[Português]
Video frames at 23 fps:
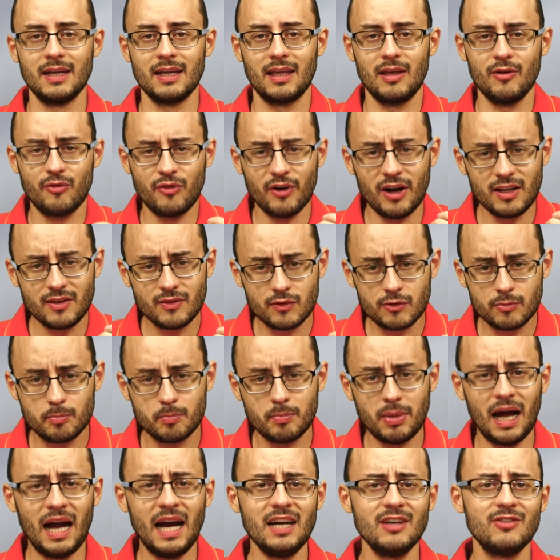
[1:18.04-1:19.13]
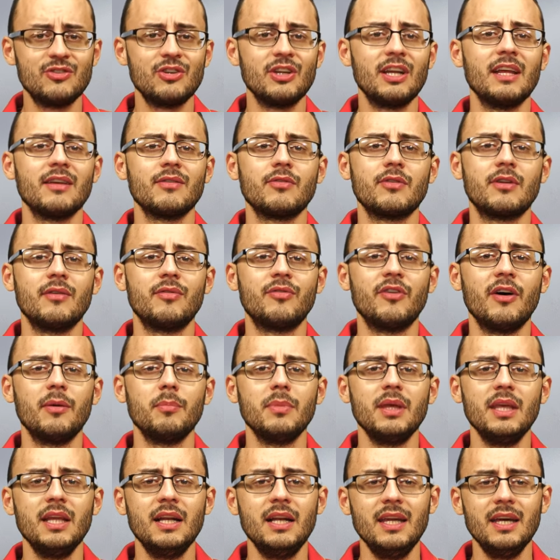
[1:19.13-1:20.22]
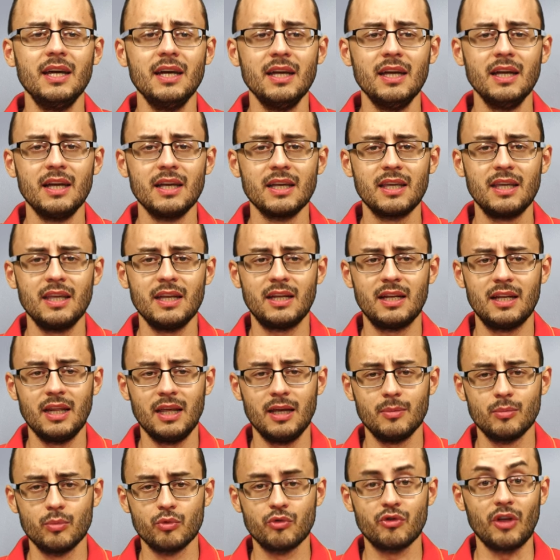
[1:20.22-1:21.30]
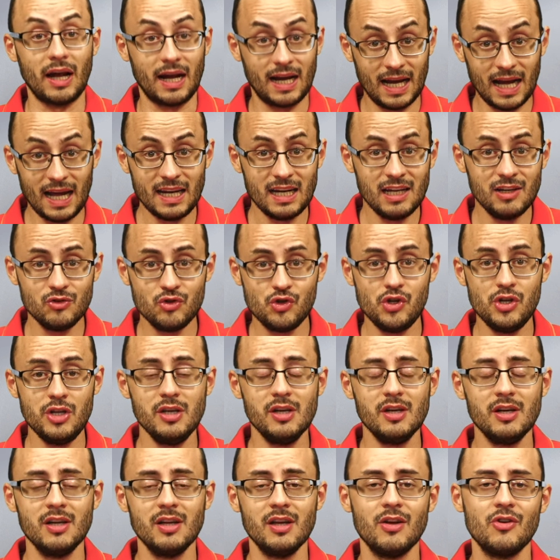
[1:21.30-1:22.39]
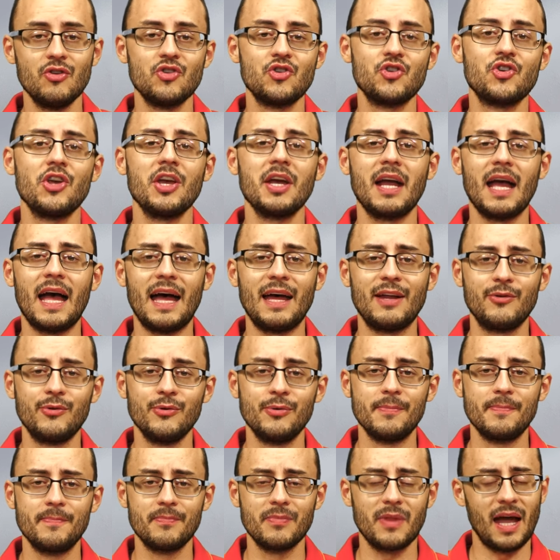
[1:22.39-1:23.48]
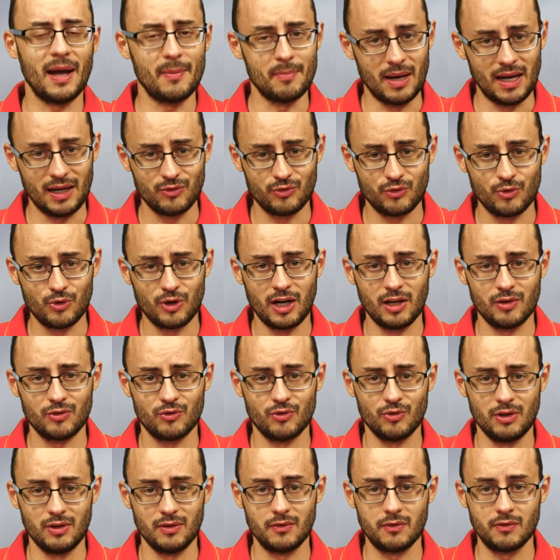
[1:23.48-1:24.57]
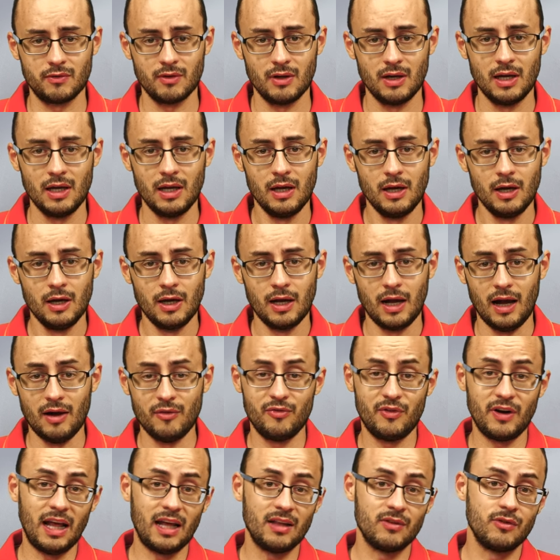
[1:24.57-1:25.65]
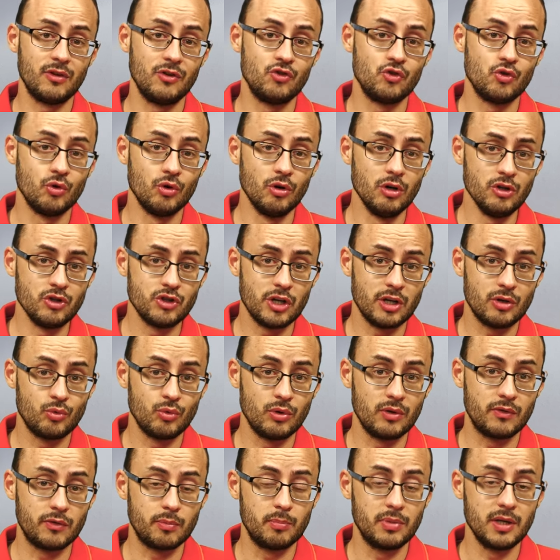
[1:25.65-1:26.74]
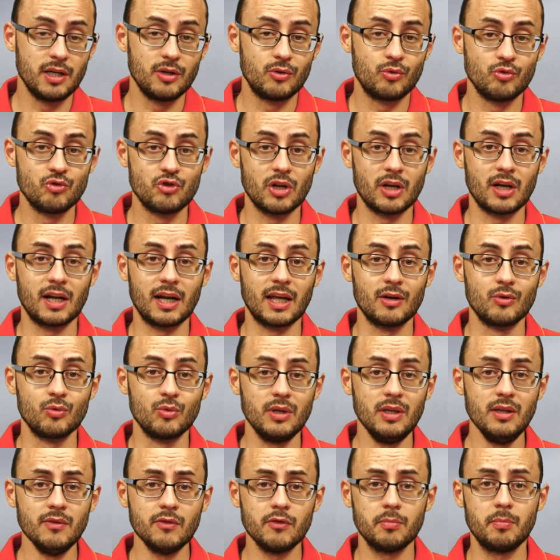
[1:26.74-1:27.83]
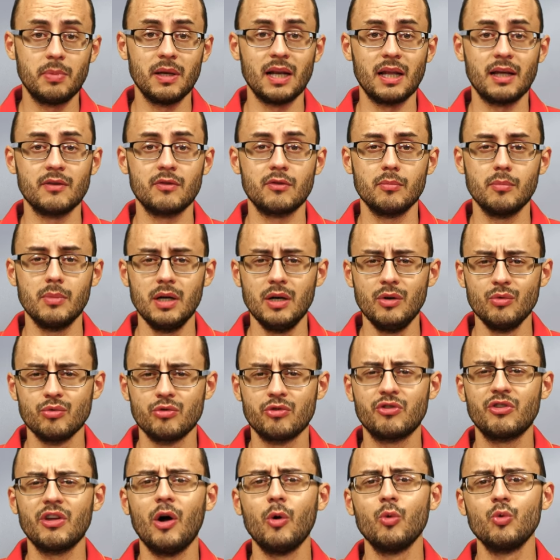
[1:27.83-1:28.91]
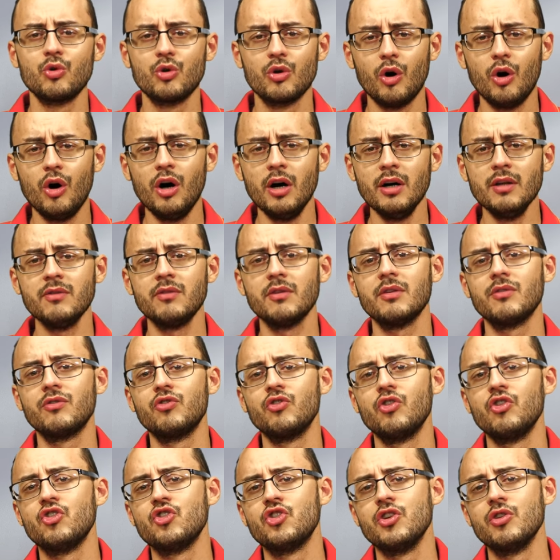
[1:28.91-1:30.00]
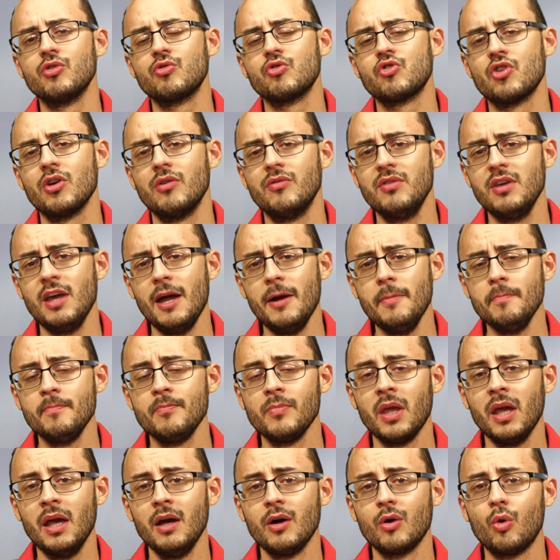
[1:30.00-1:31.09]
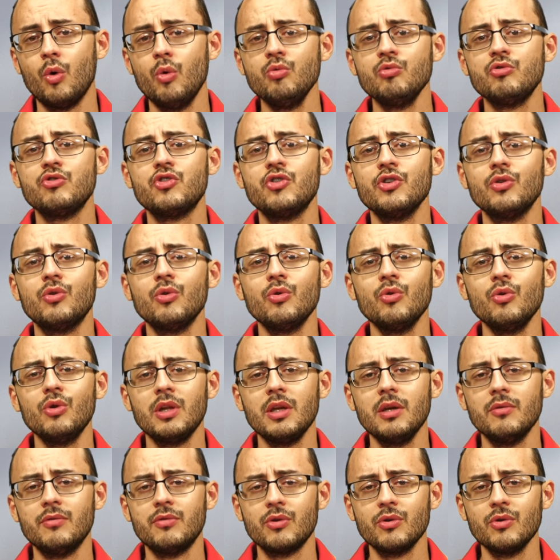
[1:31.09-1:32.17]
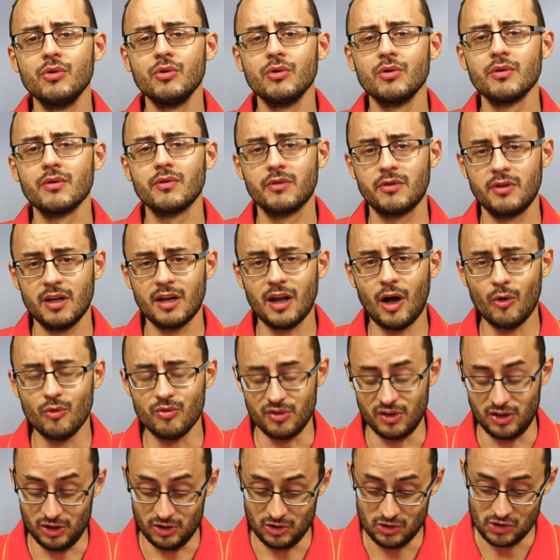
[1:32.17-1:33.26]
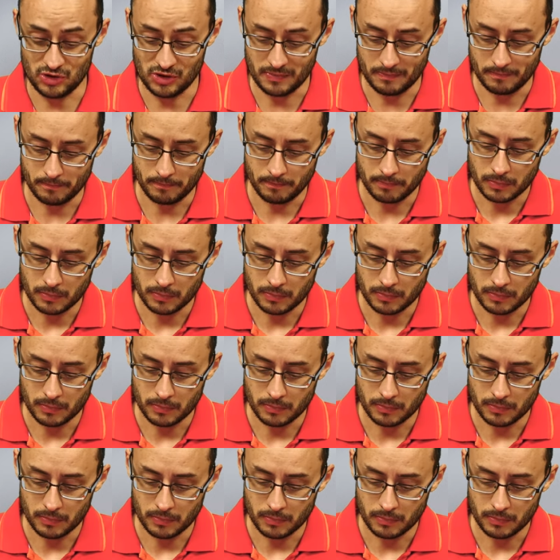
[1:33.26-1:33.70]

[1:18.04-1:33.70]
que faz parte desta família que temos a cada dia chegado a mais corações. A frase de hoje é do espírito de André Luiz, pelas mãos saudosas de Chico Xavier, contido no livro Sinal Verde.